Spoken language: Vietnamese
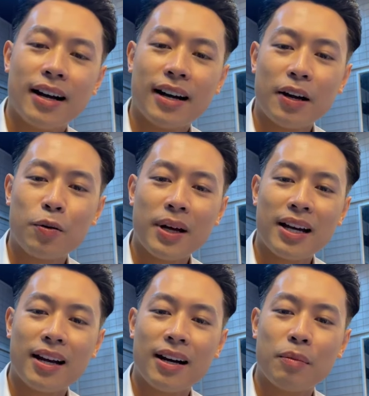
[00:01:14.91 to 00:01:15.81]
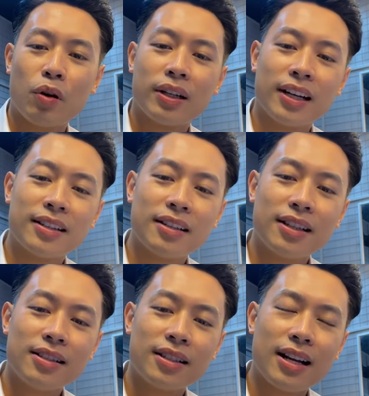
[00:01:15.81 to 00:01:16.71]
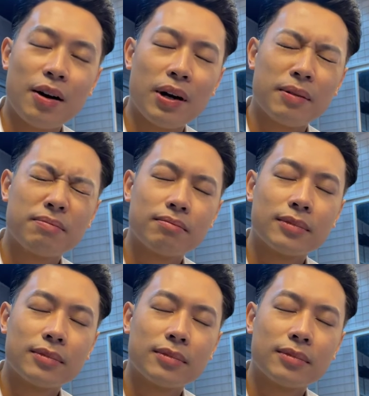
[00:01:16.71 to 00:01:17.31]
À, ngày hôm nay à, mọi người thấy thời tiết như thế nào ạ?